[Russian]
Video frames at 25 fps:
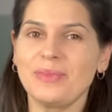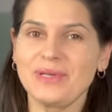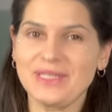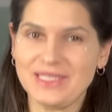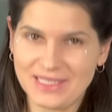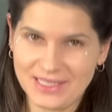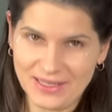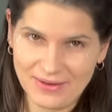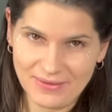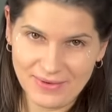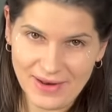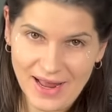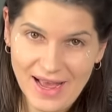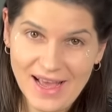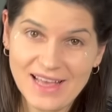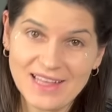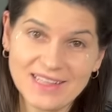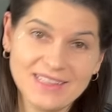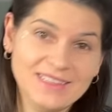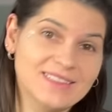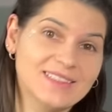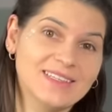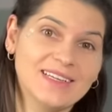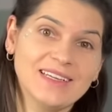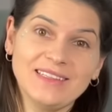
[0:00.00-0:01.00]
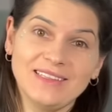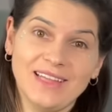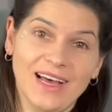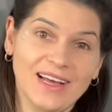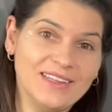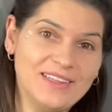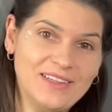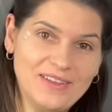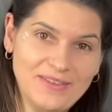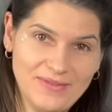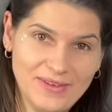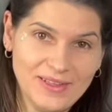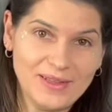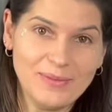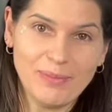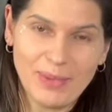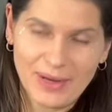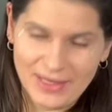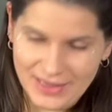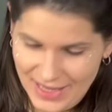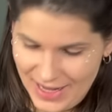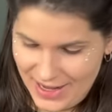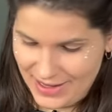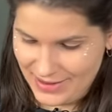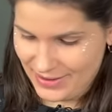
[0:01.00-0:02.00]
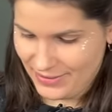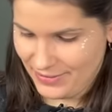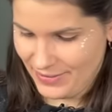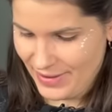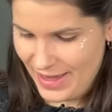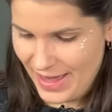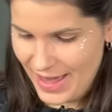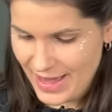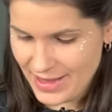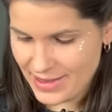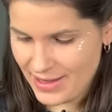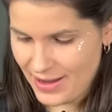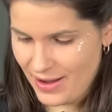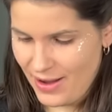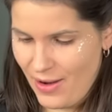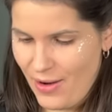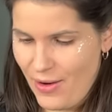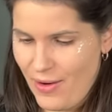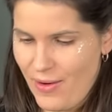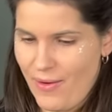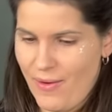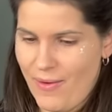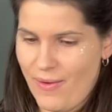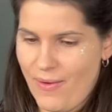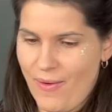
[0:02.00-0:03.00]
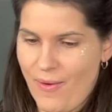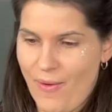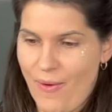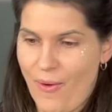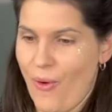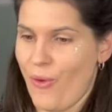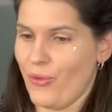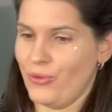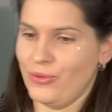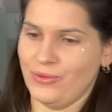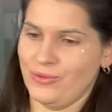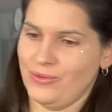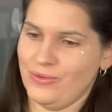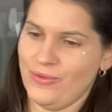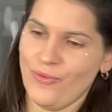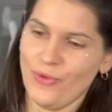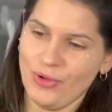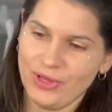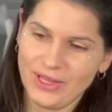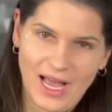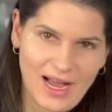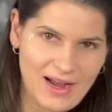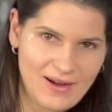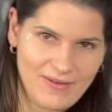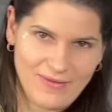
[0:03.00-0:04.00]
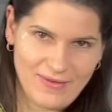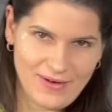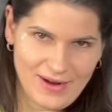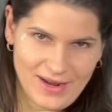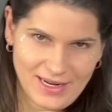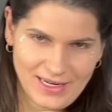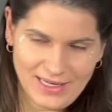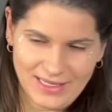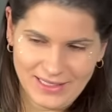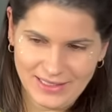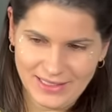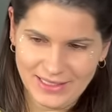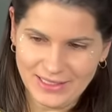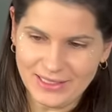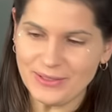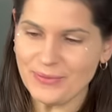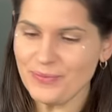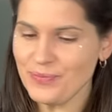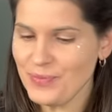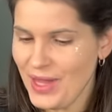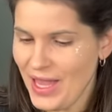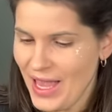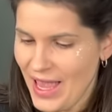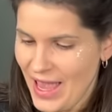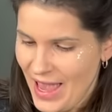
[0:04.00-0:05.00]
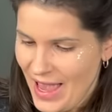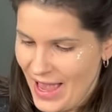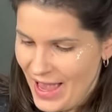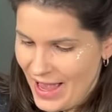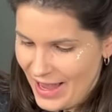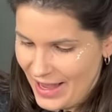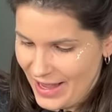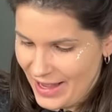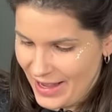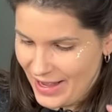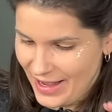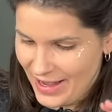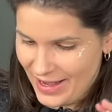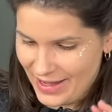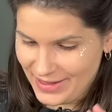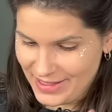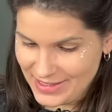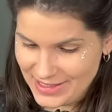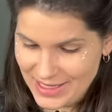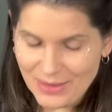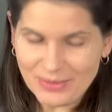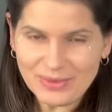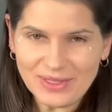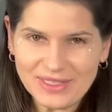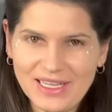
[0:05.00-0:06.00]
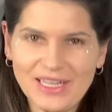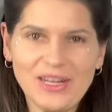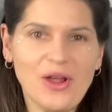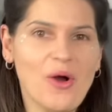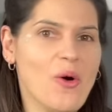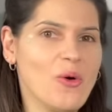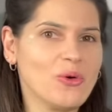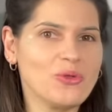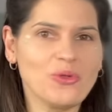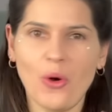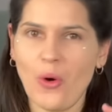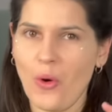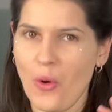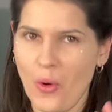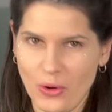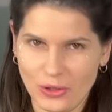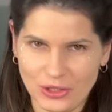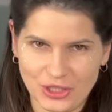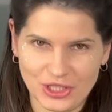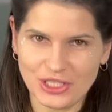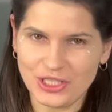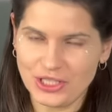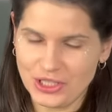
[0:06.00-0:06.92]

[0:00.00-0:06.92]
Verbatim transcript: представляет э, данный вид бананов? Это он вот так выглядит. Э, на самом деле он очень